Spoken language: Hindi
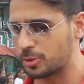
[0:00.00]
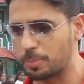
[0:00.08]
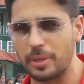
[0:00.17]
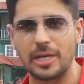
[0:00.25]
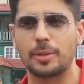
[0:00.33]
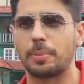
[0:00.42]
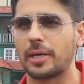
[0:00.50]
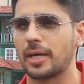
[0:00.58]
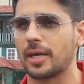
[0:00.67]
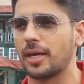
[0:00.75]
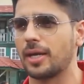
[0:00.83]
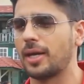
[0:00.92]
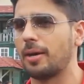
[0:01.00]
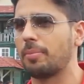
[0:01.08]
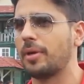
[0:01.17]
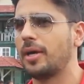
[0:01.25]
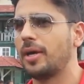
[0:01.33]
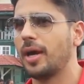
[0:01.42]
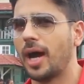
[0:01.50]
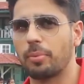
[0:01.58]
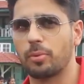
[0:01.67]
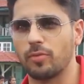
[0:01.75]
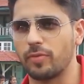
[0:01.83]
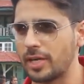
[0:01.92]
स्प्रिंट भी कर रहे हैं आप
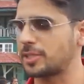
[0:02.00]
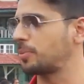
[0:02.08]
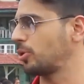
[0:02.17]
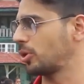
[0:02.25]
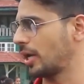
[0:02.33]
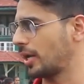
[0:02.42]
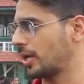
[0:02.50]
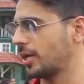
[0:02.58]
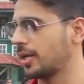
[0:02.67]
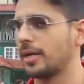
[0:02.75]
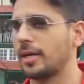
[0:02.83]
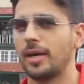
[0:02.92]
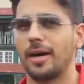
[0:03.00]
आपको वेट्स भी उठाने हैं